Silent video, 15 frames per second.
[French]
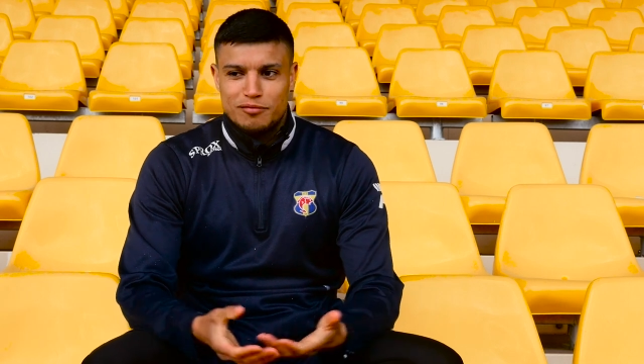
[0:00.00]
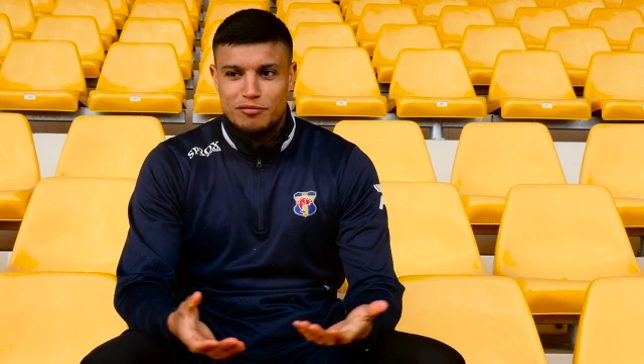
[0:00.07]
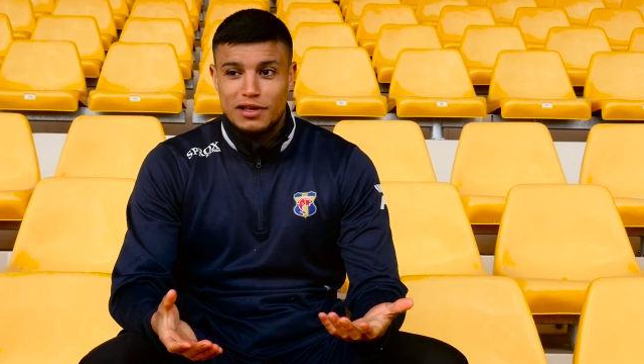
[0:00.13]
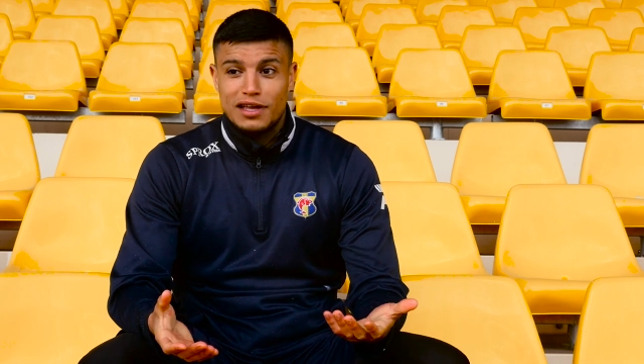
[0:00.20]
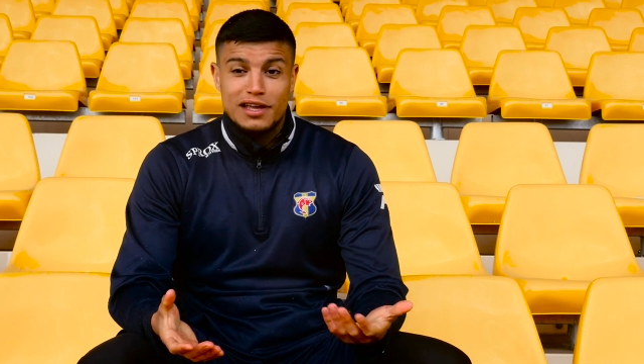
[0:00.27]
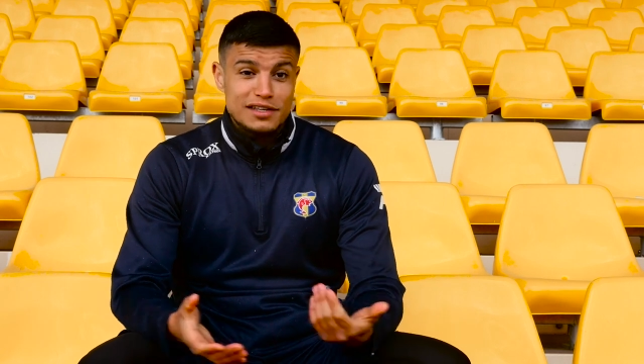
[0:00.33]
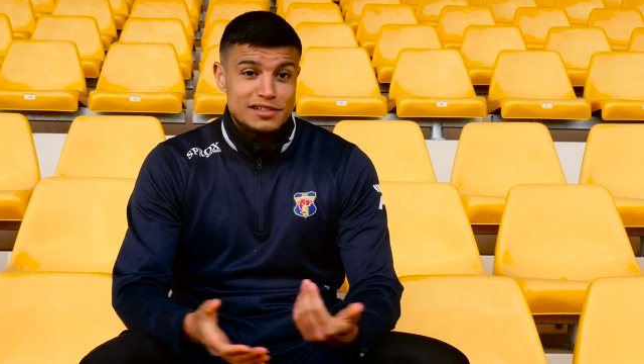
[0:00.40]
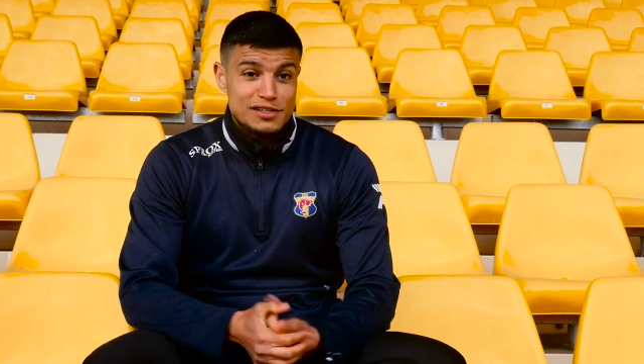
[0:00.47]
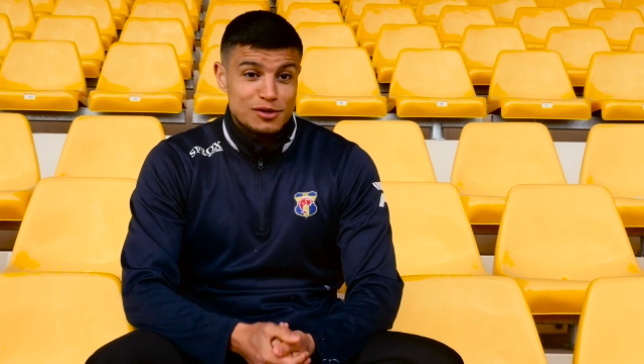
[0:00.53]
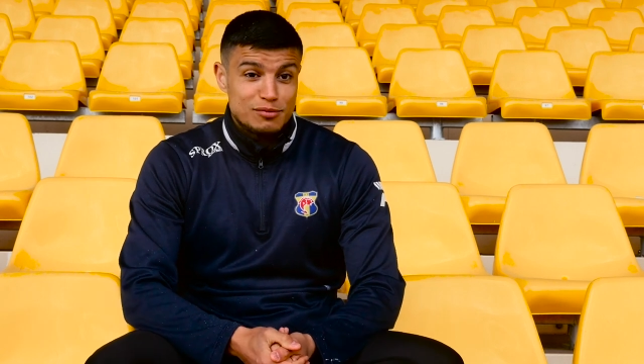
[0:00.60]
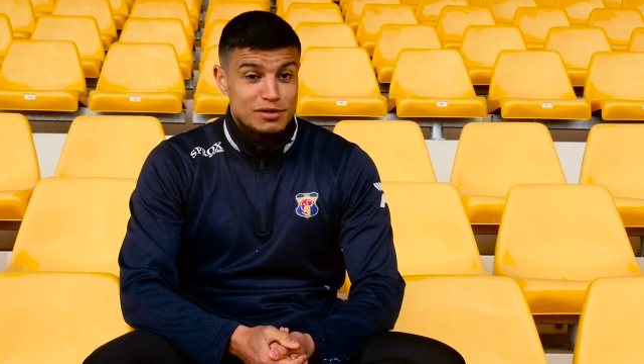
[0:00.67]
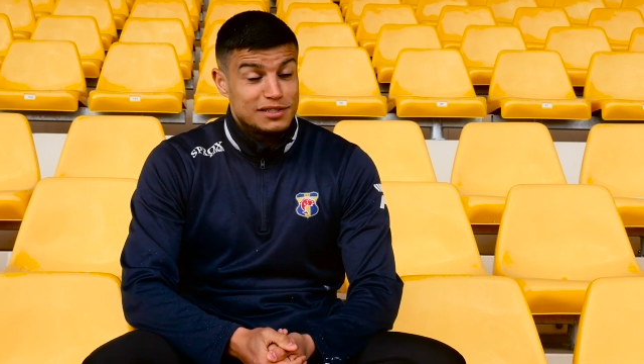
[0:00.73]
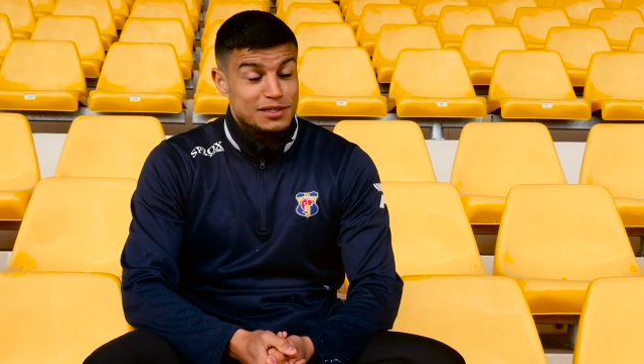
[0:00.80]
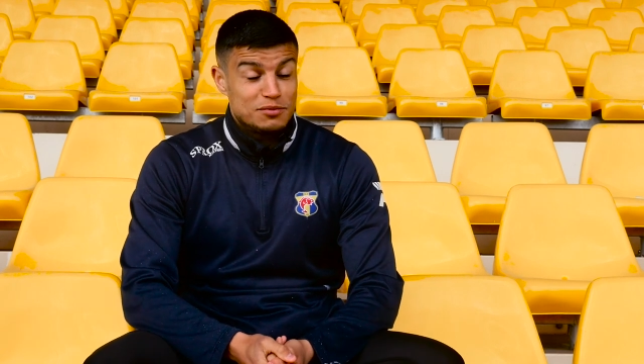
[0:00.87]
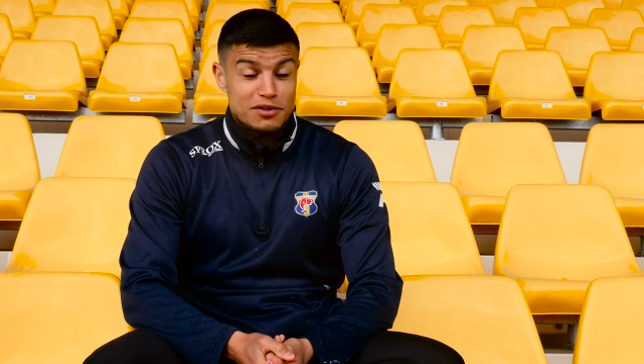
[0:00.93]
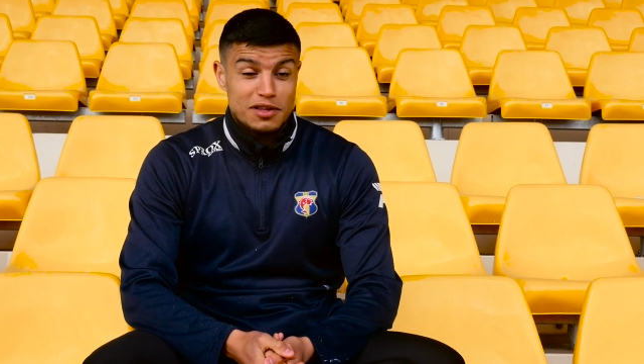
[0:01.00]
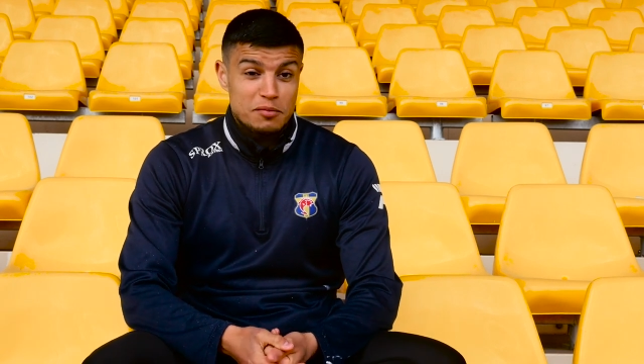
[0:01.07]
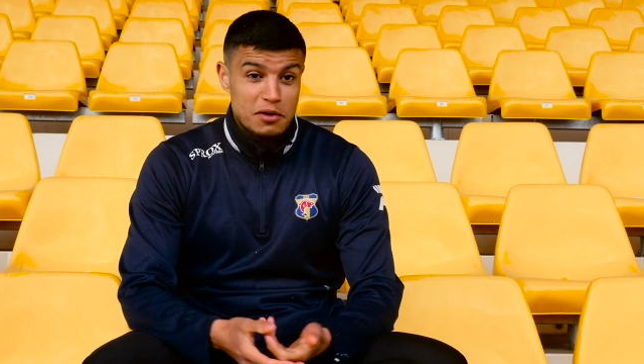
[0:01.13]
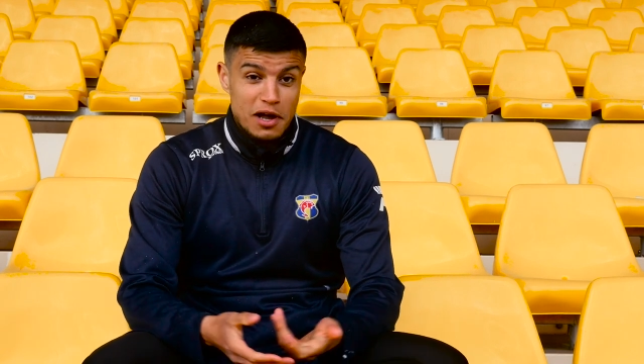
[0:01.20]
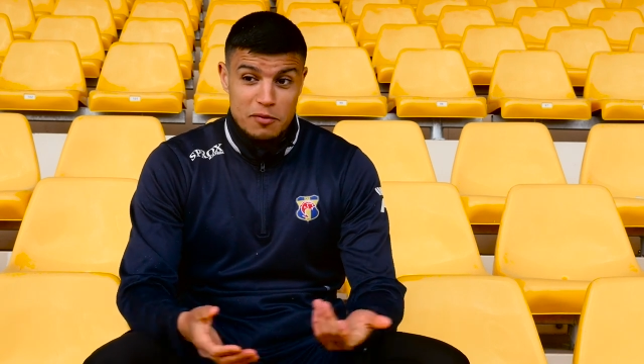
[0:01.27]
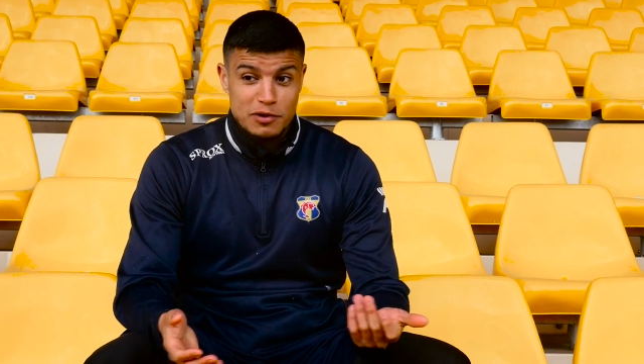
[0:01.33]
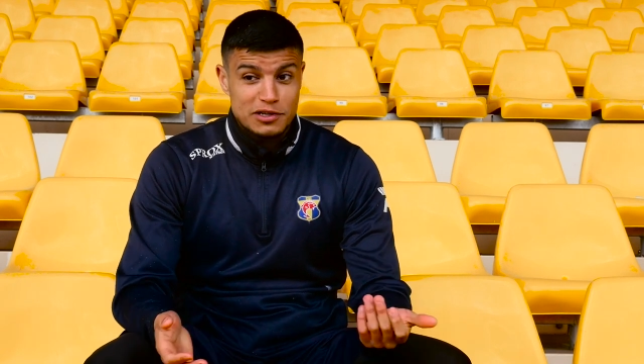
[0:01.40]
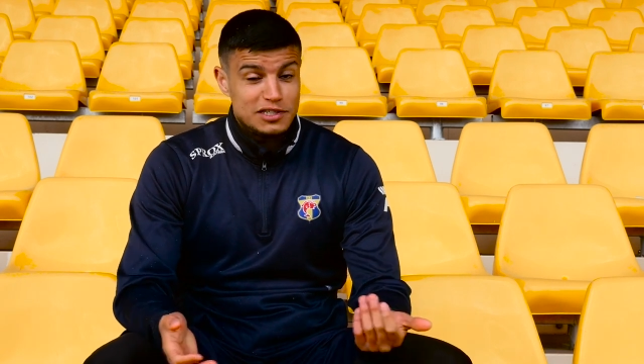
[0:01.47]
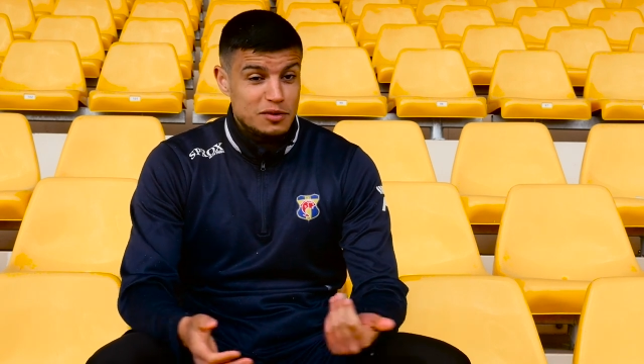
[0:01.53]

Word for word: mais c'est comme ça, c'est mon tempérament.